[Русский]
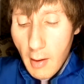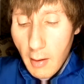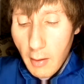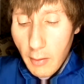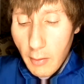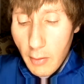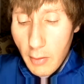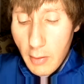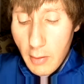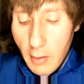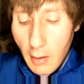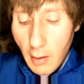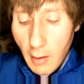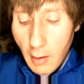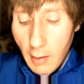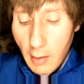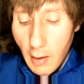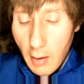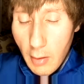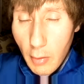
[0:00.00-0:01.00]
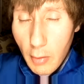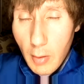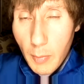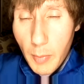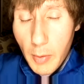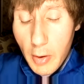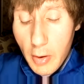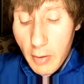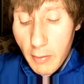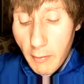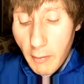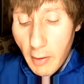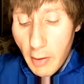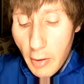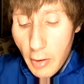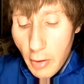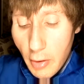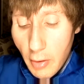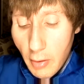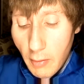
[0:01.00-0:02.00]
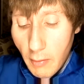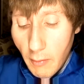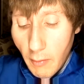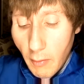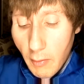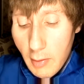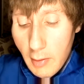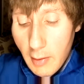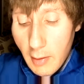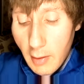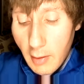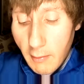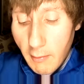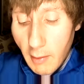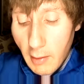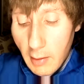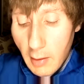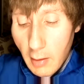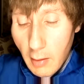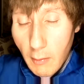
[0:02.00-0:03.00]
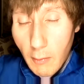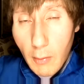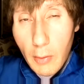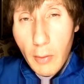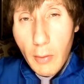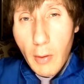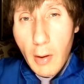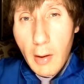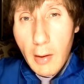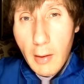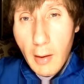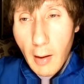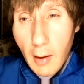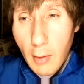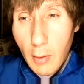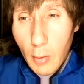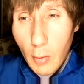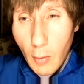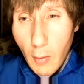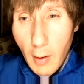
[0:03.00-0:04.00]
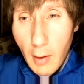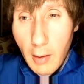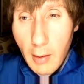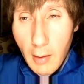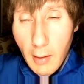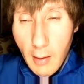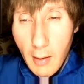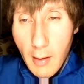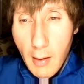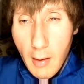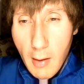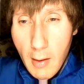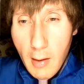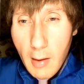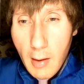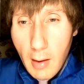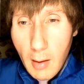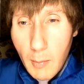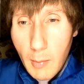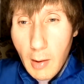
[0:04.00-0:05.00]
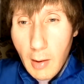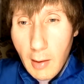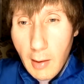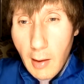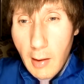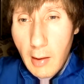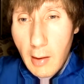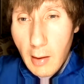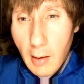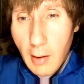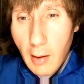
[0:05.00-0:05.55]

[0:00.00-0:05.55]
То есть а, народы, проживающие возле экватора, вот это актуально именно для них.